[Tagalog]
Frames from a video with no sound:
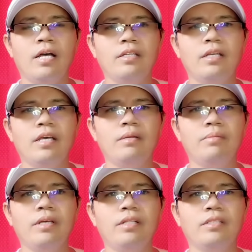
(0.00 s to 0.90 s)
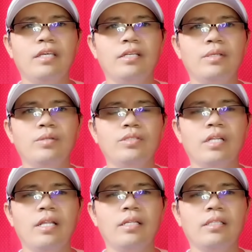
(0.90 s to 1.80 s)
And then, big thank you
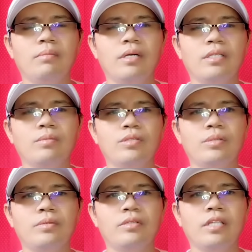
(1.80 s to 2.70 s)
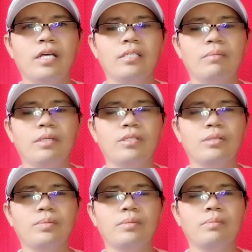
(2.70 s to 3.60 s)
sa lahat ng mga sumusuporta at sa
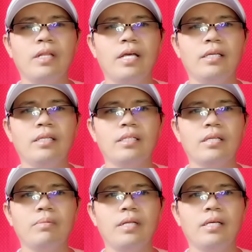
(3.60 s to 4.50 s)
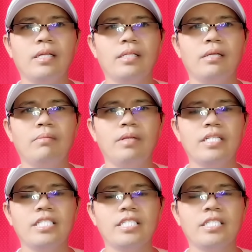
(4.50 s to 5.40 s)
magsusupport pa lang. Ingat kayo palagi and God
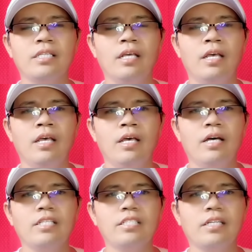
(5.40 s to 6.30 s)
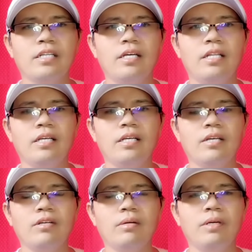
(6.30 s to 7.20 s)
bless. At sana, lagi
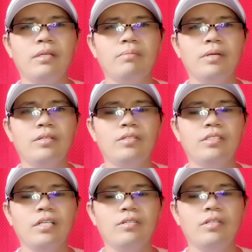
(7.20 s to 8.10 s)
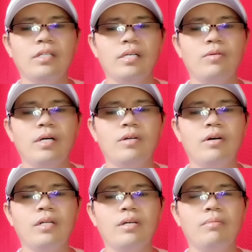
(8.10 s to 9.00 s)
kayong gabayan ng Panginoon sa inyong ginagawa
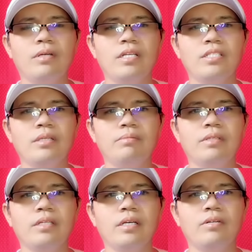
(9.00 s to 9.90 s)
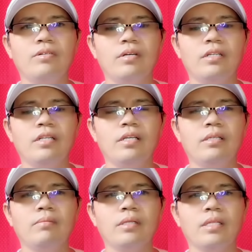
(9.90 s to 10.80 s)
araw-araw. Maging safety kayo and
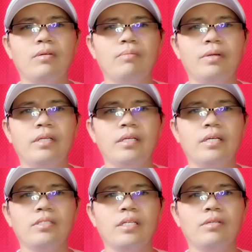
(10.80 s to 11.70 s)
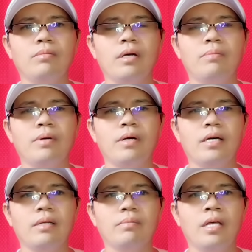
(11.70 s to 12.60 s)
then, magtagumpay din kayo sa inyong mga
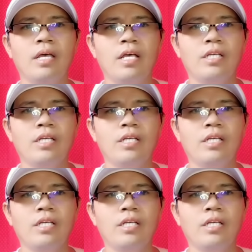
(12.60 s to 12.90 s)
pangarap.